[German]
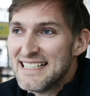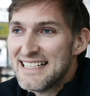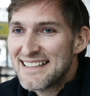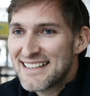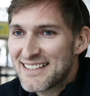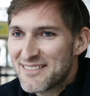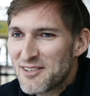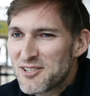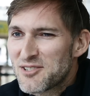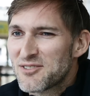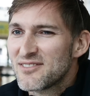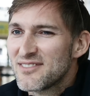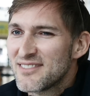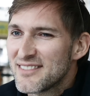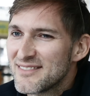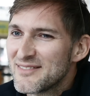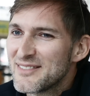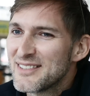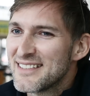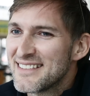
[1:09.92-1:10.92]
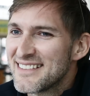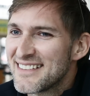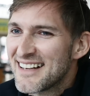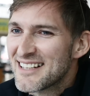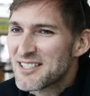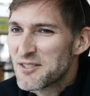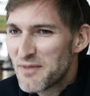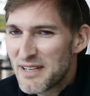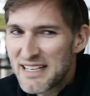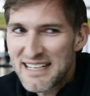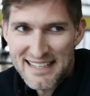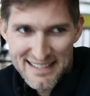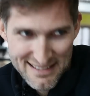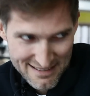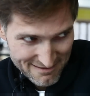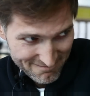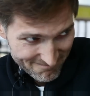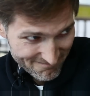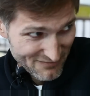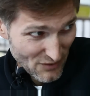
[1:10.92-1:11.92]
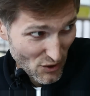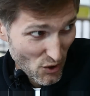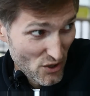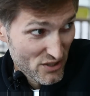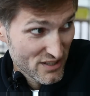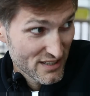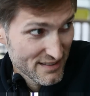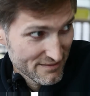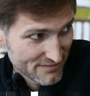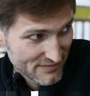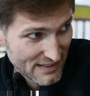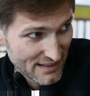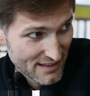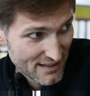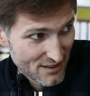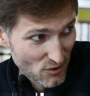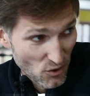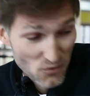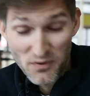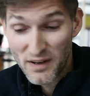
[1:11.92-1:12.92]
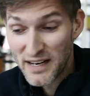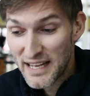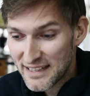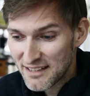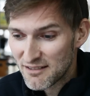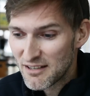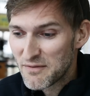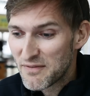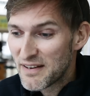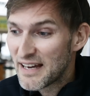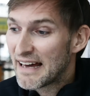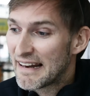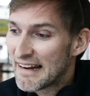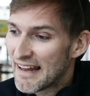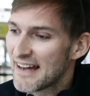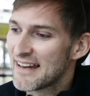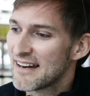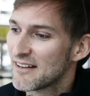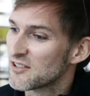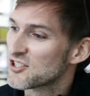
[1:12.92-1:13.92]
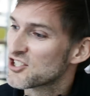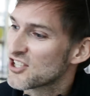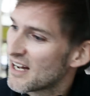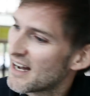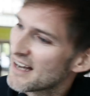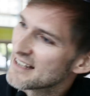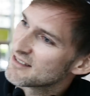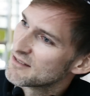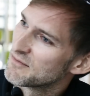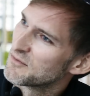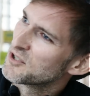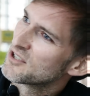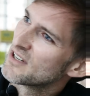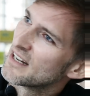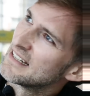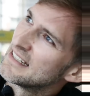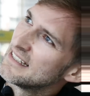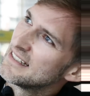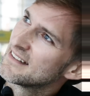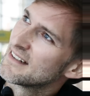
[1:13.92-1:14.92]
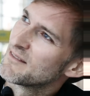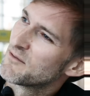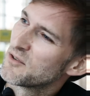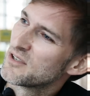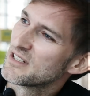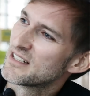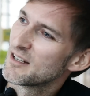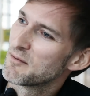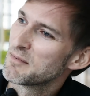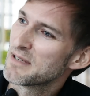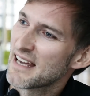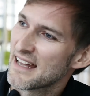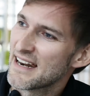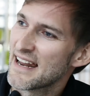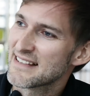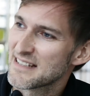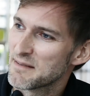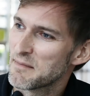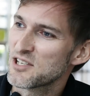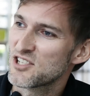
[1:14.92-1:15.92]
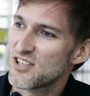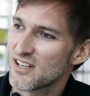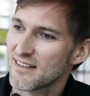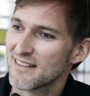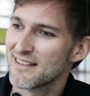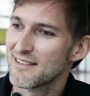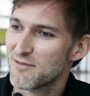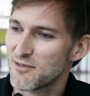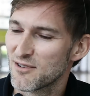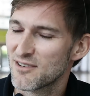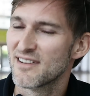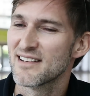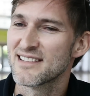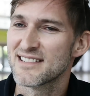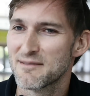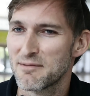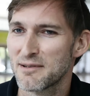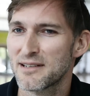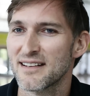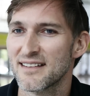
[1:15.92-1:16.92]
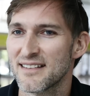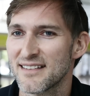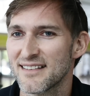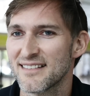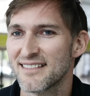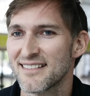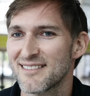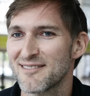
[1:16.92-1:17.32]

Das war schon irgendwie. Also, wenn ich jetzt heute einen Unfall hätte und ich wäre allein auf der Straße und würde da liegen, dann würde ich, glaube ich, keine SMS schicken. Ich würde das twittern. Ne?